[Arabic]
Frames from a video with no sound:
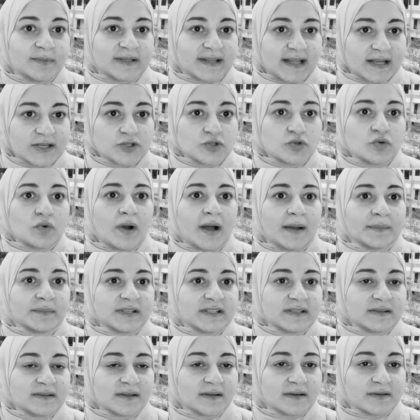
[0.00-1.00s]
بيتعشوا
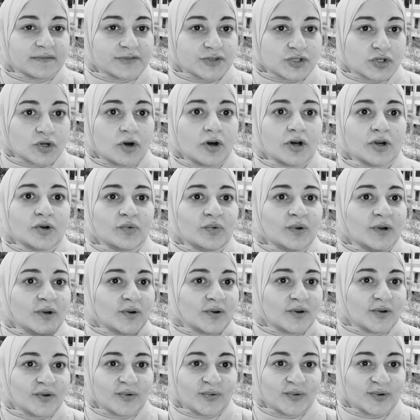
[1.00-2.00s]
عاملين فشار
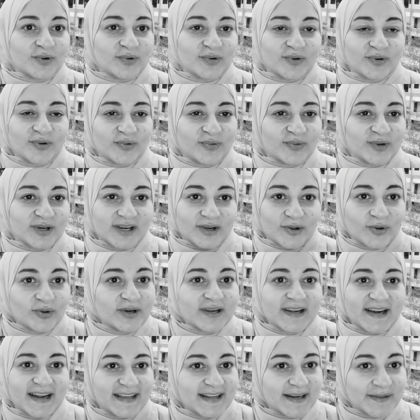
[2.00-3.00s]
وكل وال...
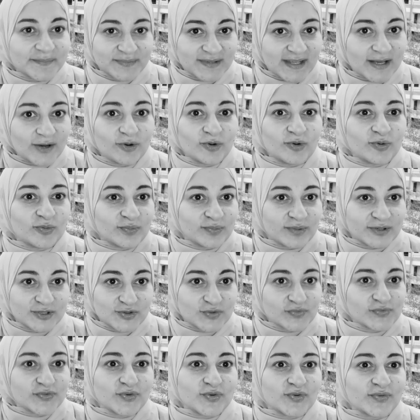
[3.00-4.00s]
وال... العيله بتاكل
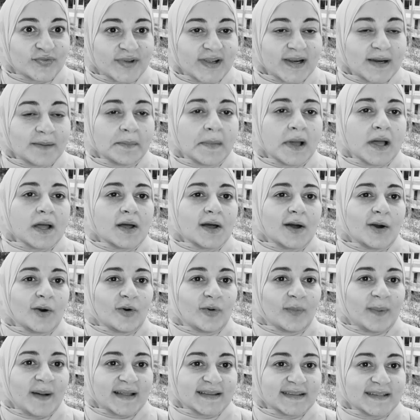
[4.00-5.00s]
وبيشوفوا فيلم
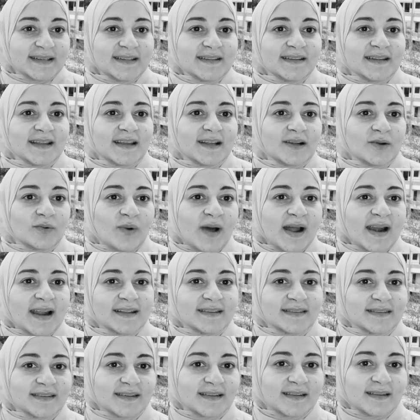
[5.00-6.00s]
وبعدين
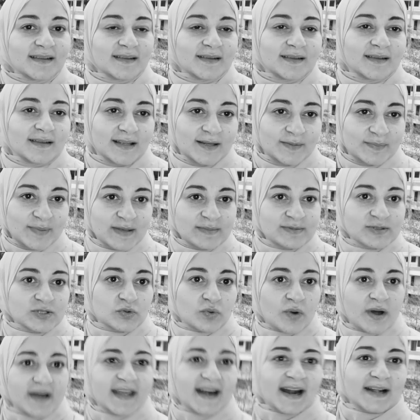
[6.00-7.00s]
الولد آه، البيبي
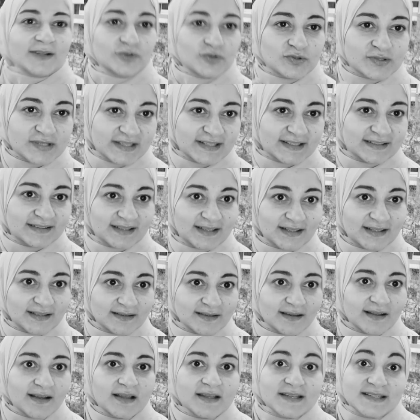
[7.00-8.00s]
الصغير عنده سنتين
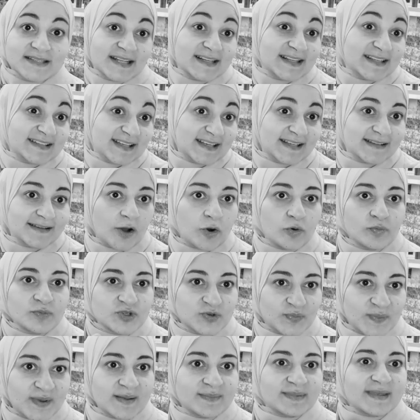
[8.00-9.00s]
سنتين اهو
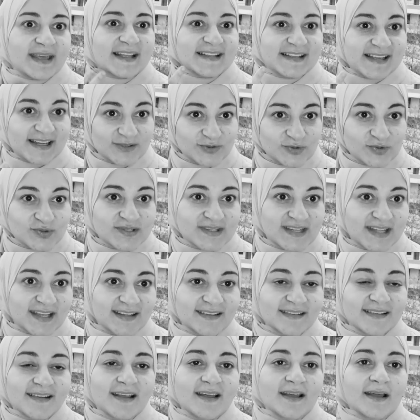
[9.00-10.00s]
مش بيبي يعني عنده
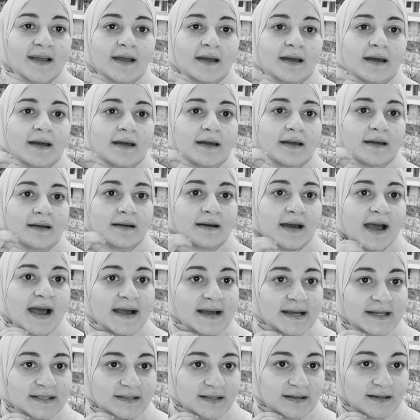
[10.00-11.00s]
سنين آه،
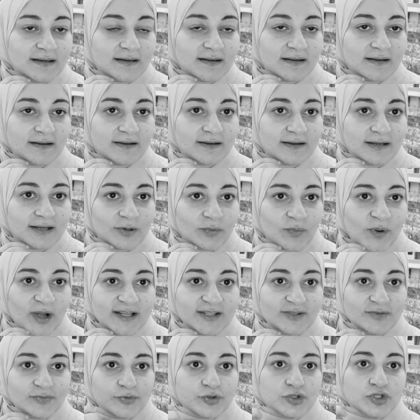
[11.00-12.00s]
اخذ
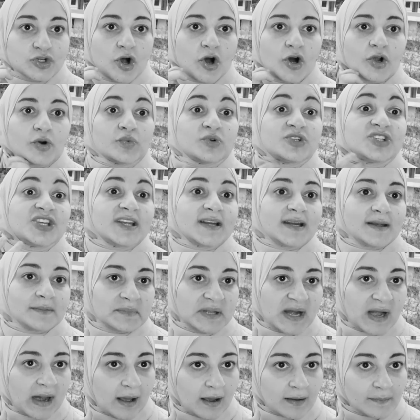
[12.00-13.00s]
واحده فشار وشرق
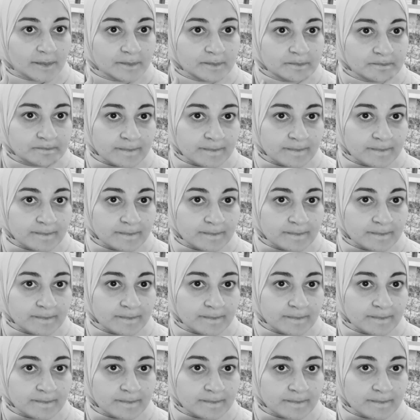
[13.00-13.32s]
منها